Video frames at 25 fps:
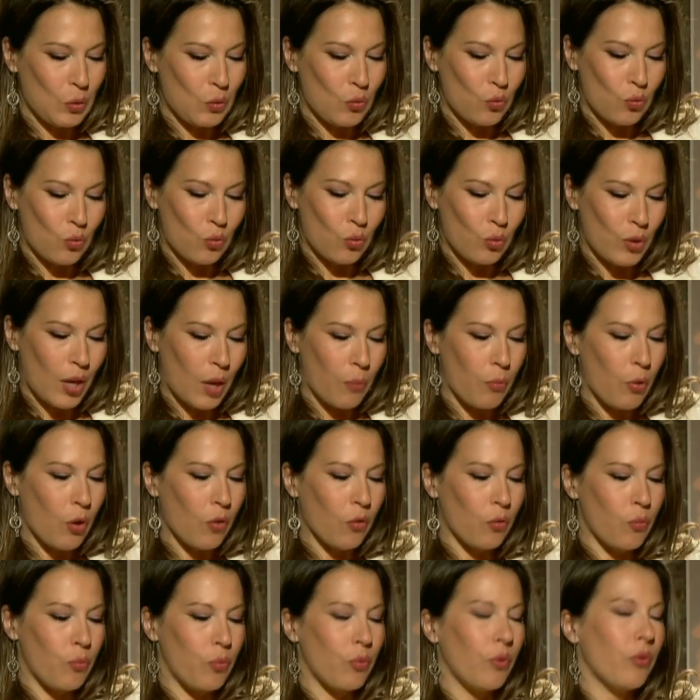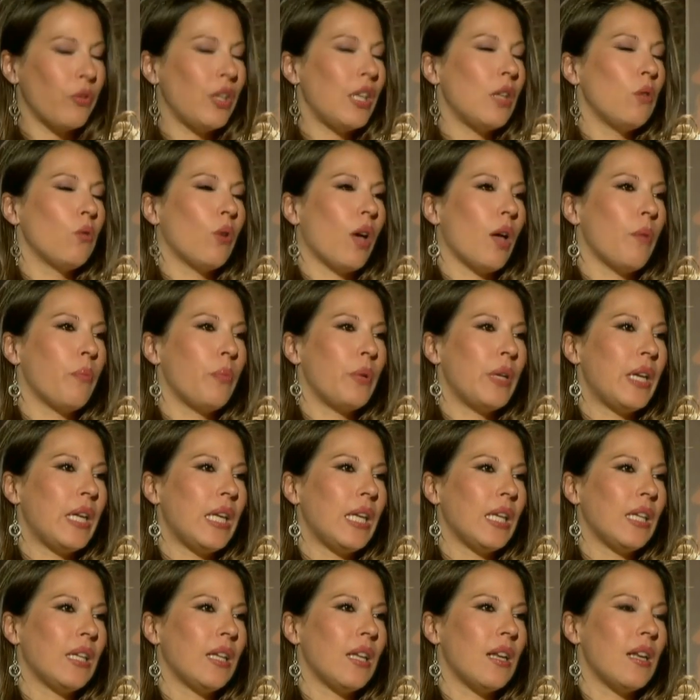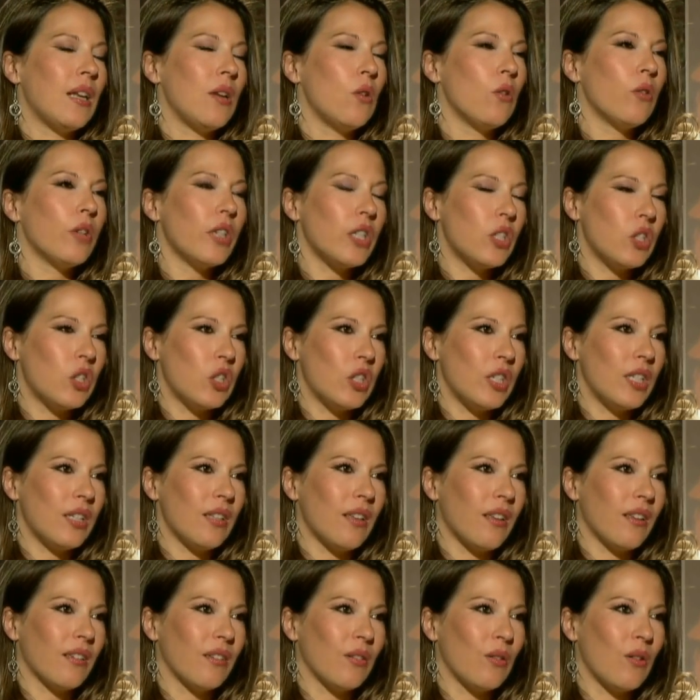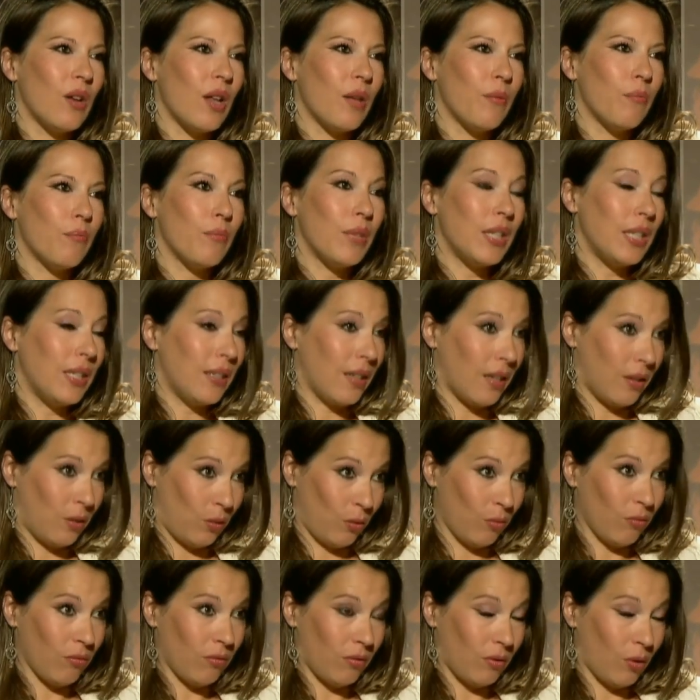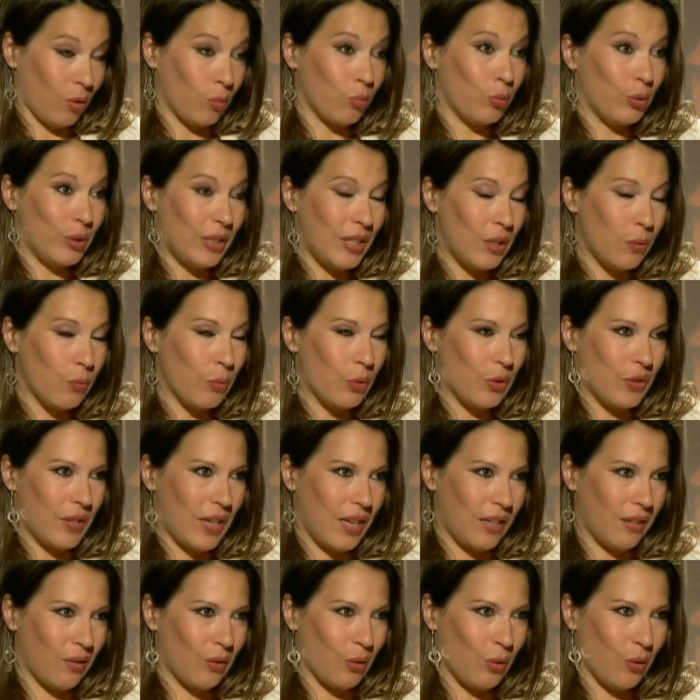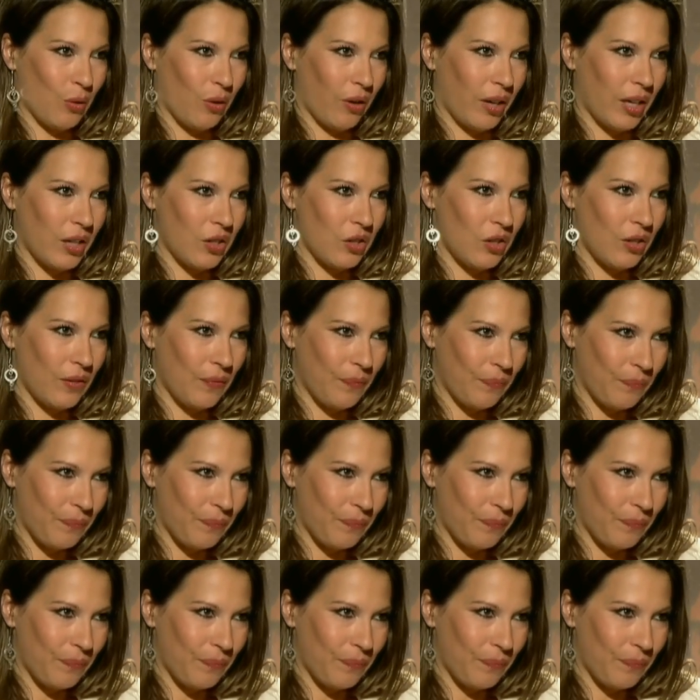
que tout d'abord, vous pourriez nous rappeler quelle est l'origine de la méditation dans le bouddhisme zen, Roland Reich